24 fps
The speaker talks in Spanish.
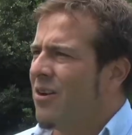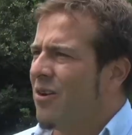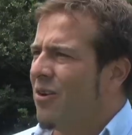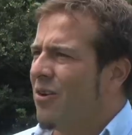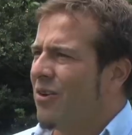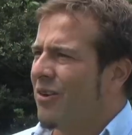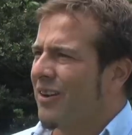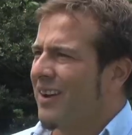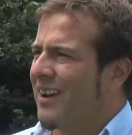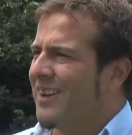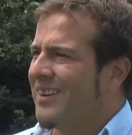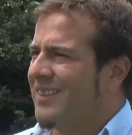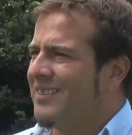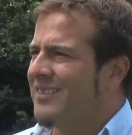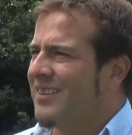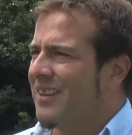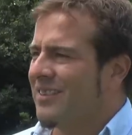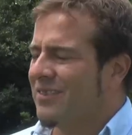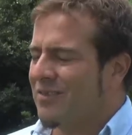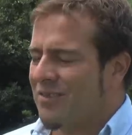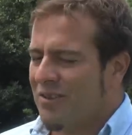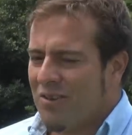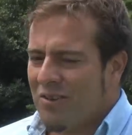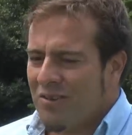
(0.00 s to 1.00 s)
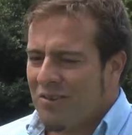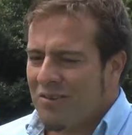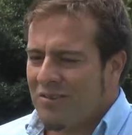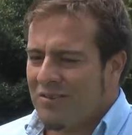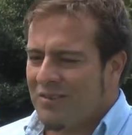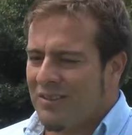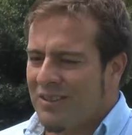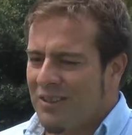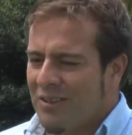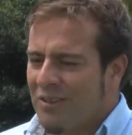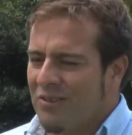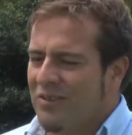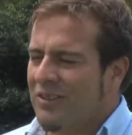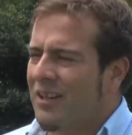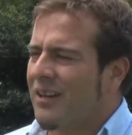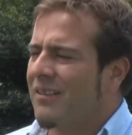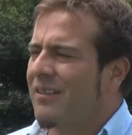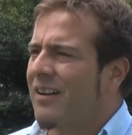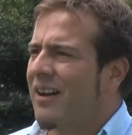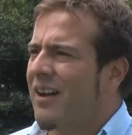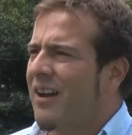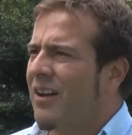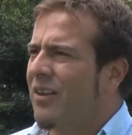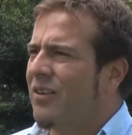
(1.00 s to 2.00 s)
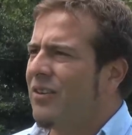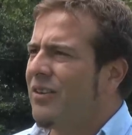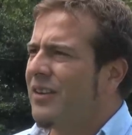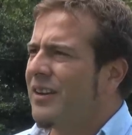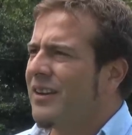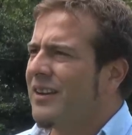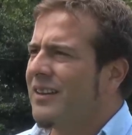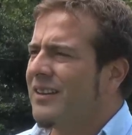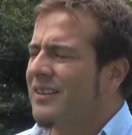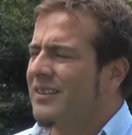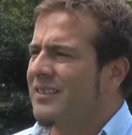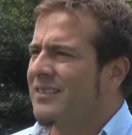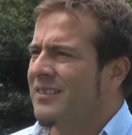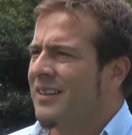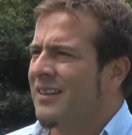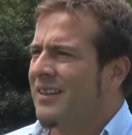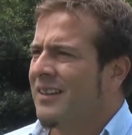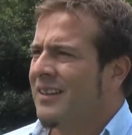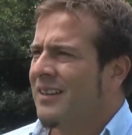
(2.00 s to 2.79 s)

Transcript: organización y con trabajadores